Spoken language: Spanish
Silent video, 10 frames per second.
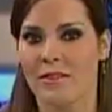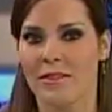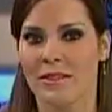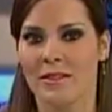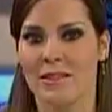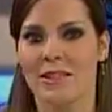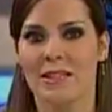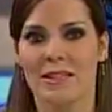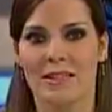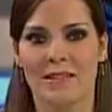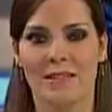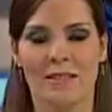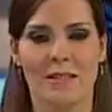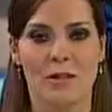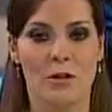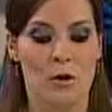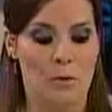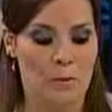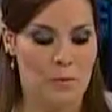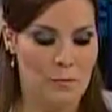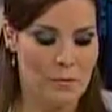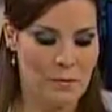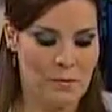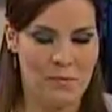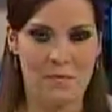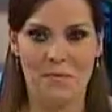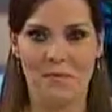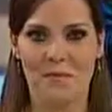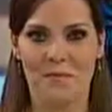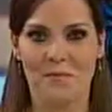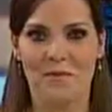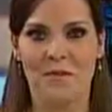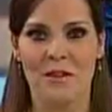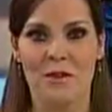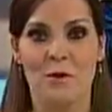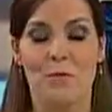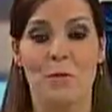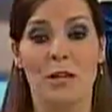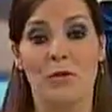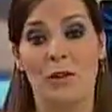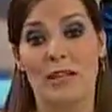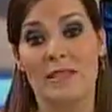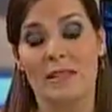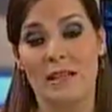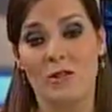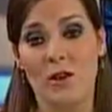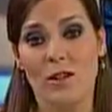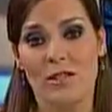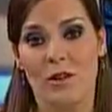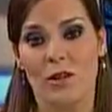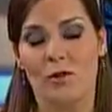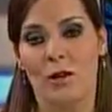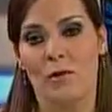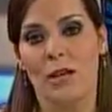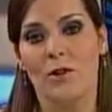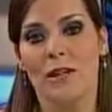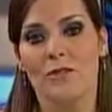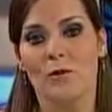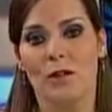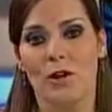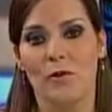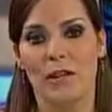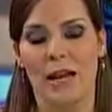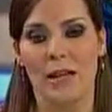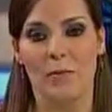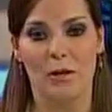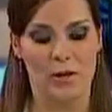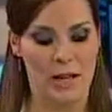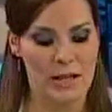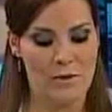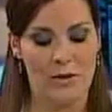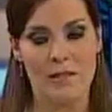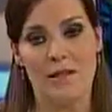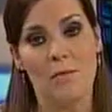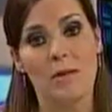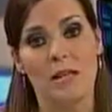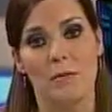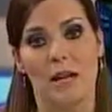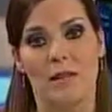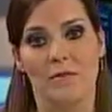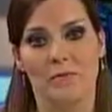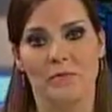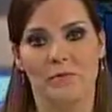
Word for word: Yamila? Muy buenas tardes. Encantada de poder conceder esta entrevista. Bueno, felicitaciones, aunque todavía no hay resultados finales, pero ya la diferencia es mínima.